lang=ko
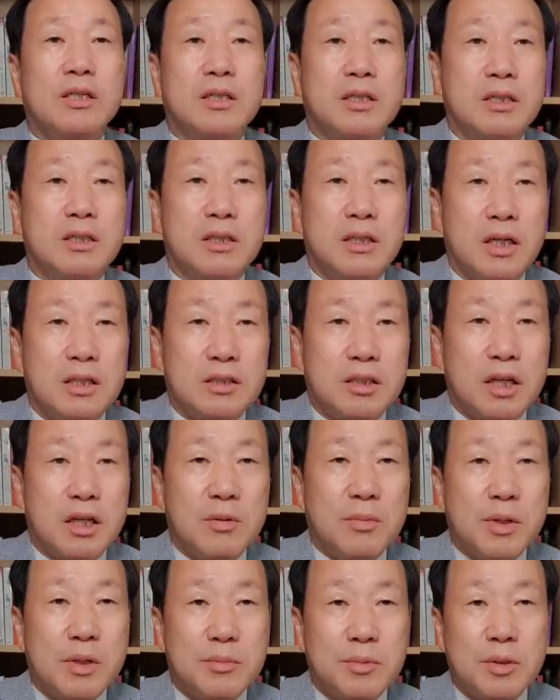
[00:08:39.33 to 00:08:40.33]
그
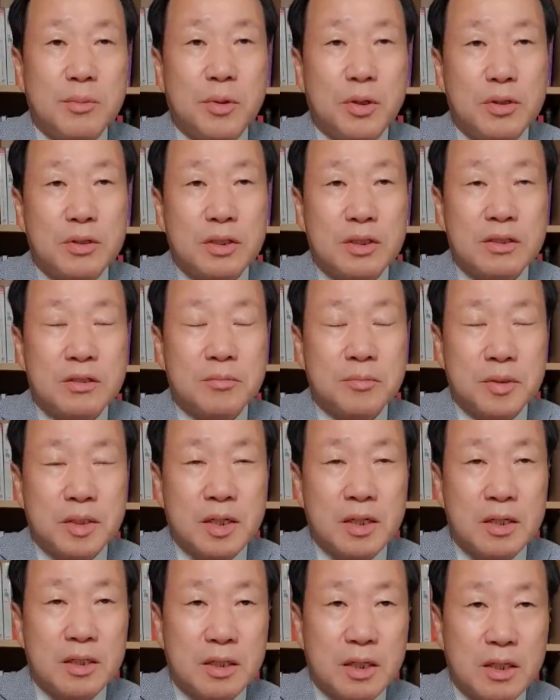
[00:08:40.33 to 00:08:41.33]
SLBM을 보였지 않습니까?